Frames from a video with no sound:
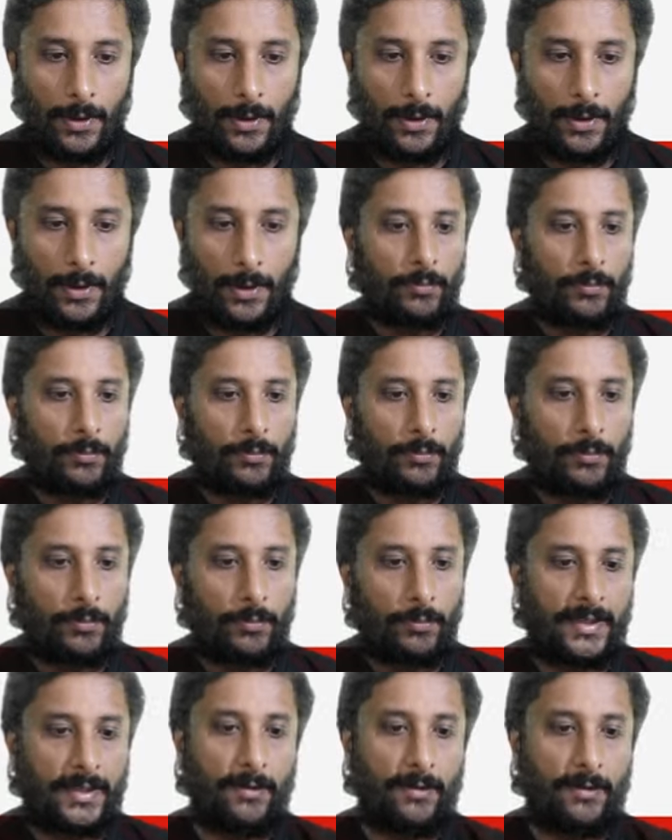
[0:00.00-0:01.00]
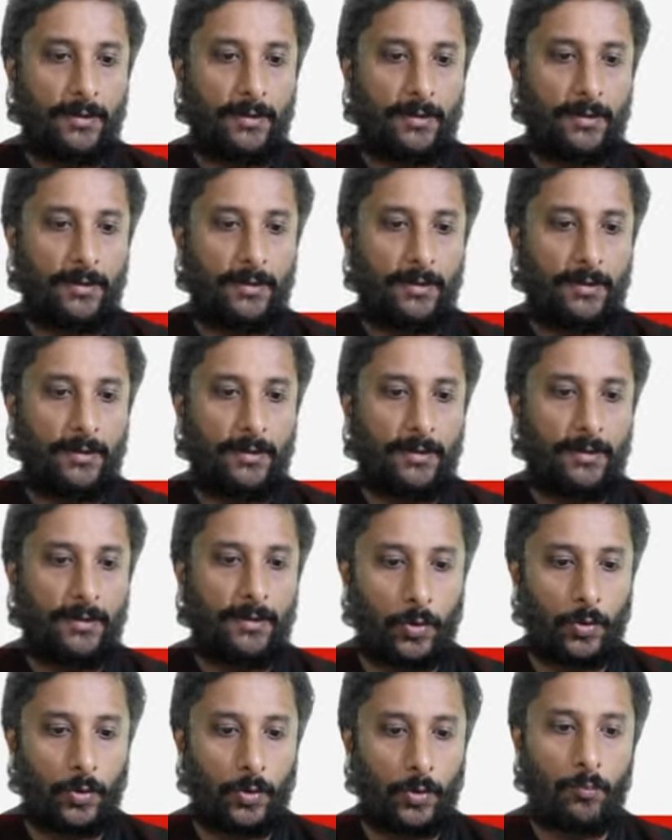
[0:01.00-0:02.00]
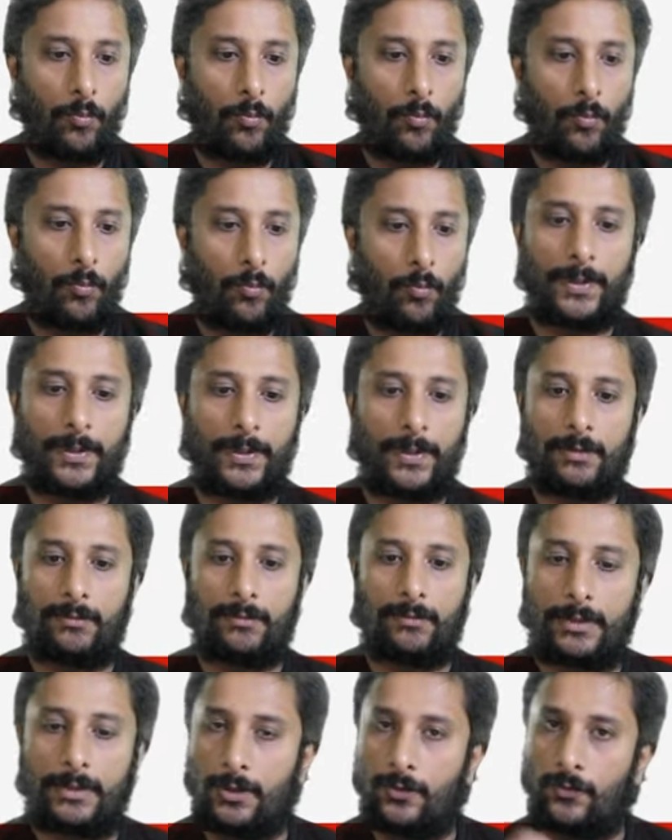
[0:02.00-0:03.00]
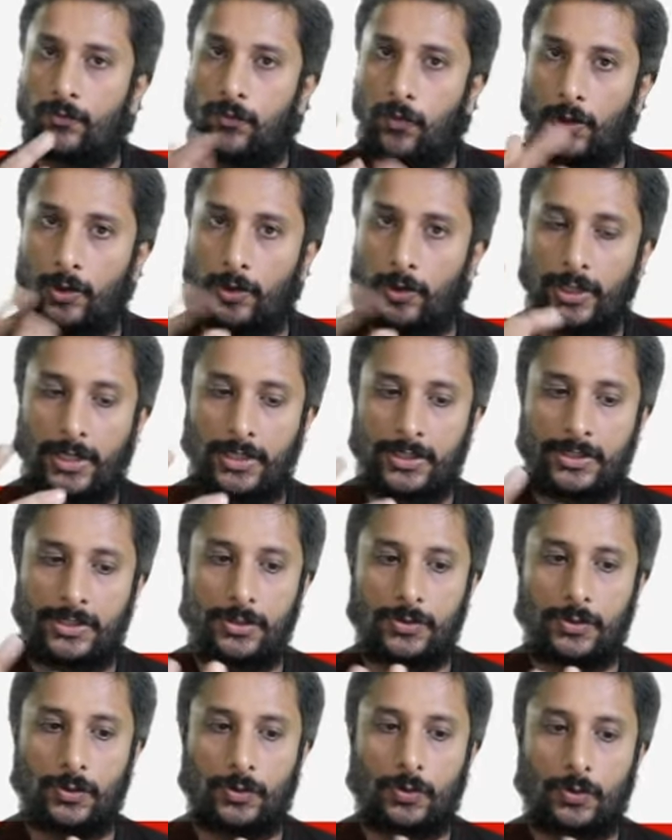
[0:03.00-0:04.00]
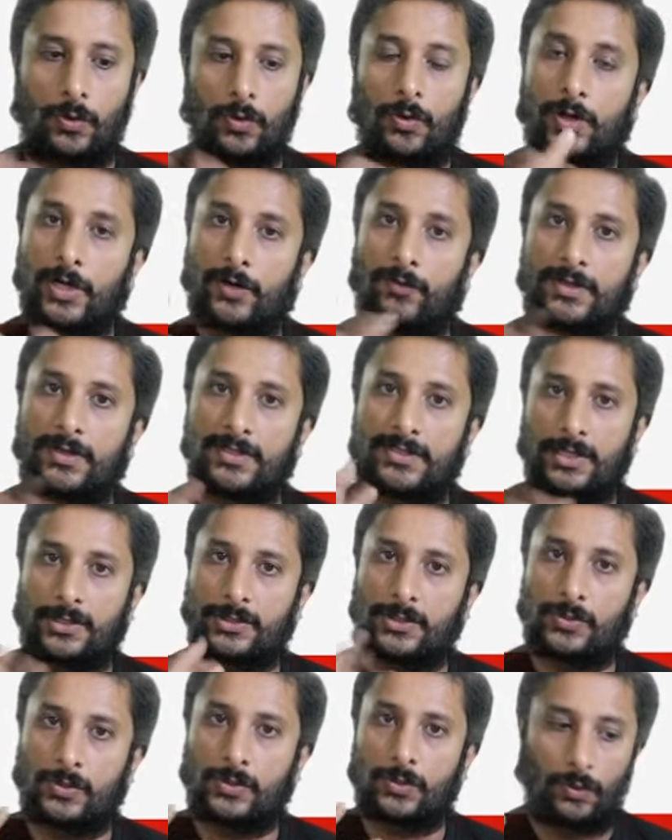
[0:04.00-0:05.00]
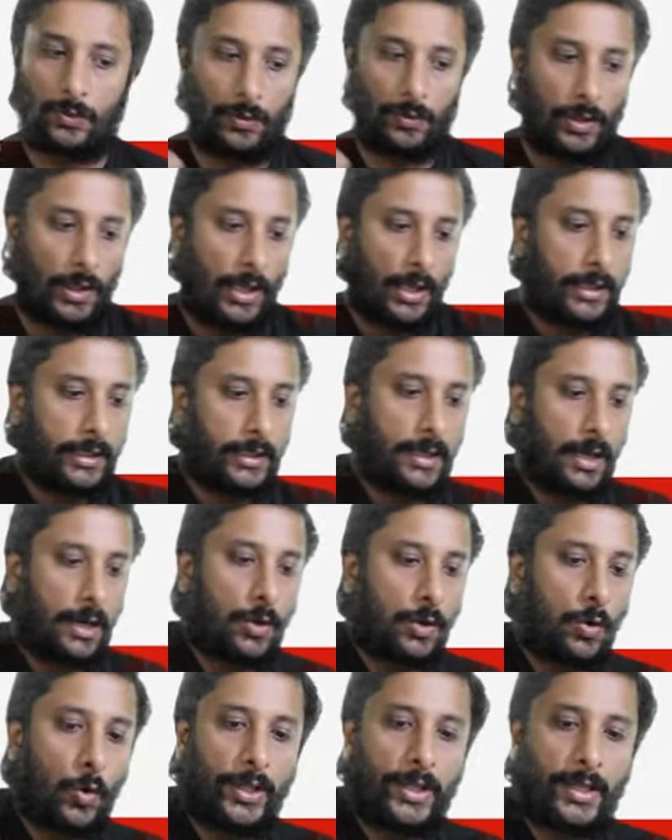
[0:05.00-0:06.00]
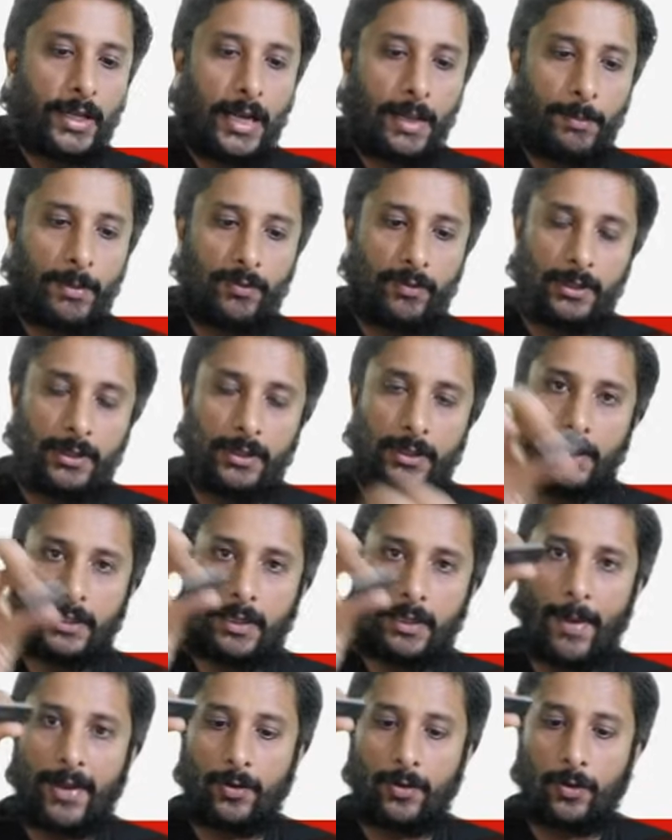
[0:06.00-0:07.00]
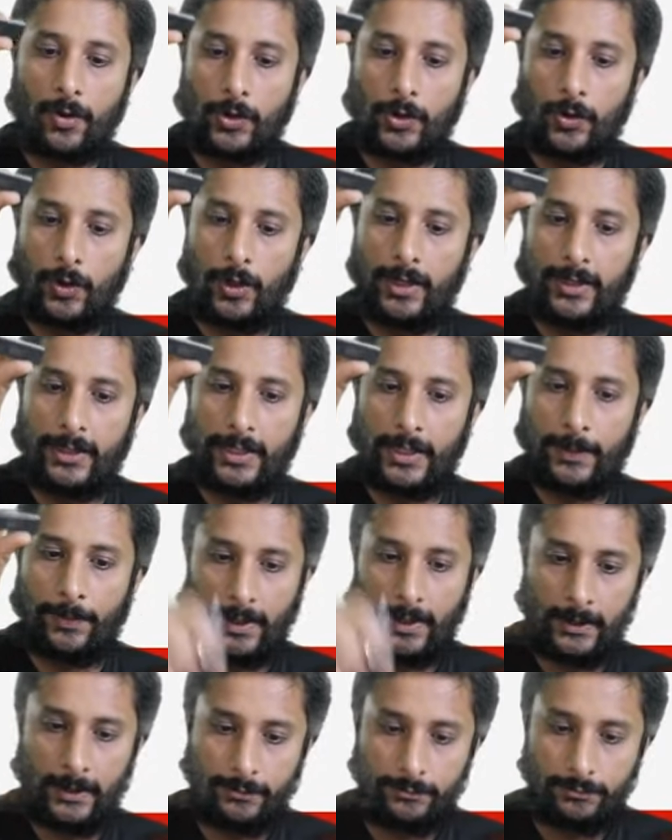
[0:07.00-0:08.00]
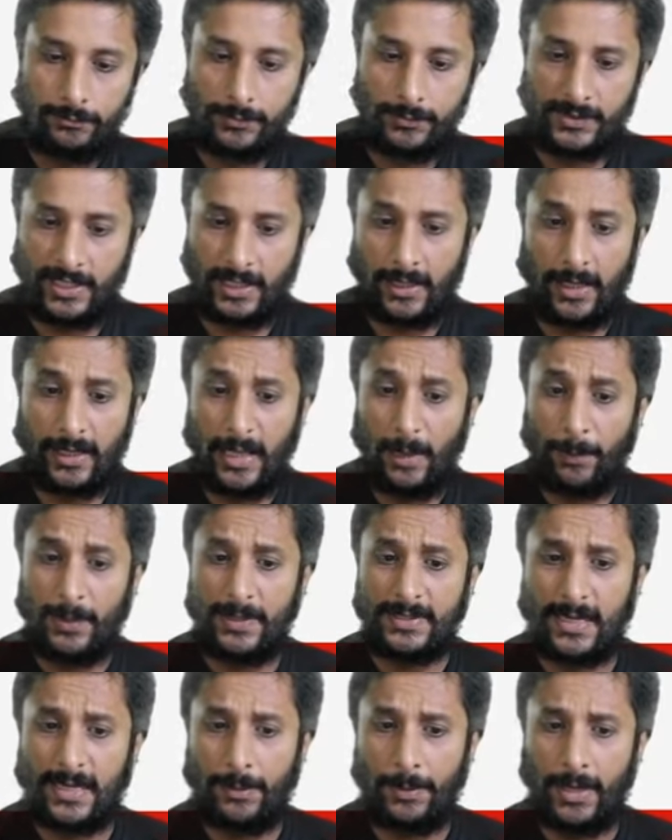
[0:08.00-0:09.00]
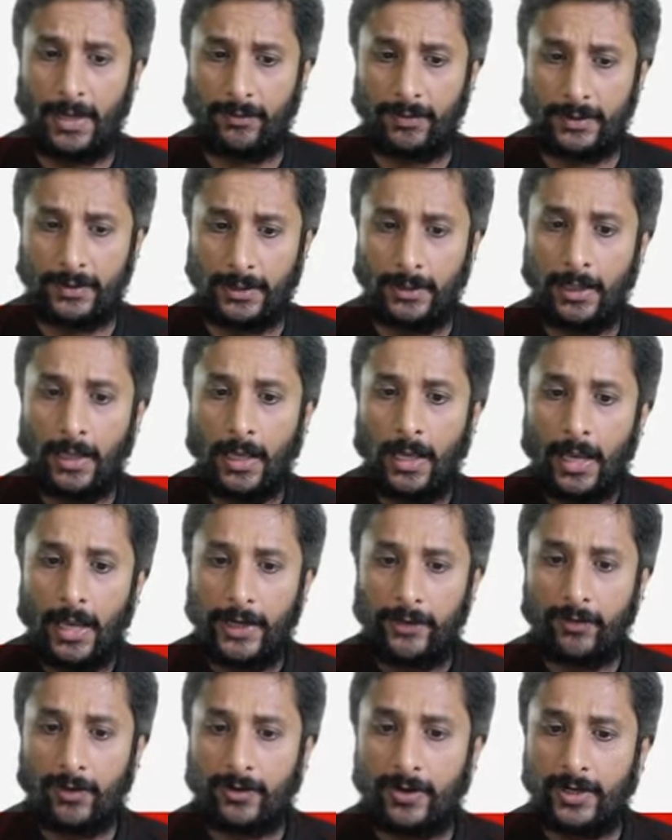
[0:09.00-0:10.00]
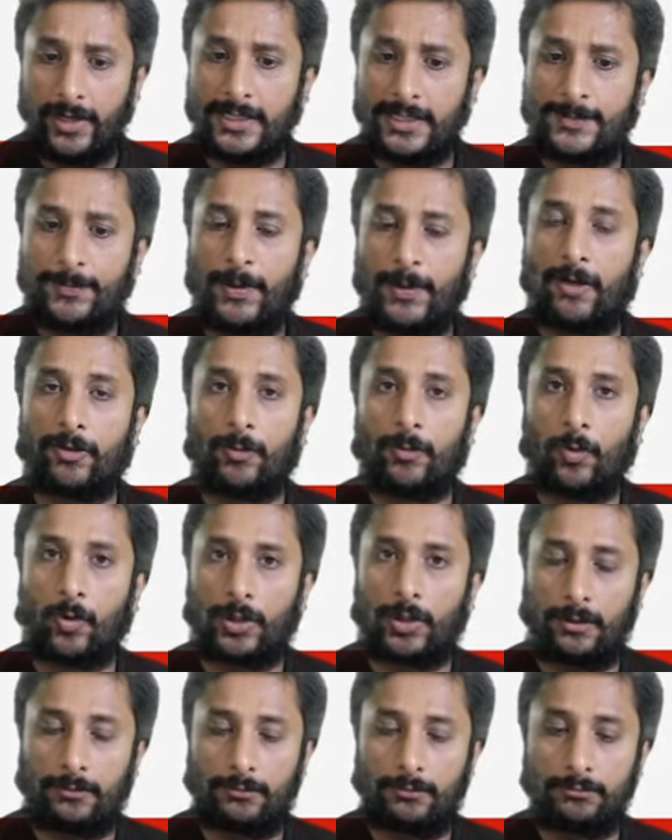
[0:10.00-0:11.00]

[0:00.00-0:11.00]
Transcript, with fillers: இதில் பார்த்தீங்கன்னா டு ரொட்டேட் த மோட்டார் மோட்டார் பார்த்தீங்கன்னா வந்து ஃபார்வர்ட் டைரக்ஷனும் சுத்தம் ரிவர்ஸ் டைரக்ஷன் சுத்தம் இதுக்கான கோடிங் எல்லாமே வந்து இந்த மைக்ரோ கண்ட்ரோலர் எழுதியிருப்பாங்க சரிங்களா எப்படி சார் அப்படின்னா வந்து இட் வில் ரீட் த ஸ்பீட் ஆஃப் தி மோட்டார்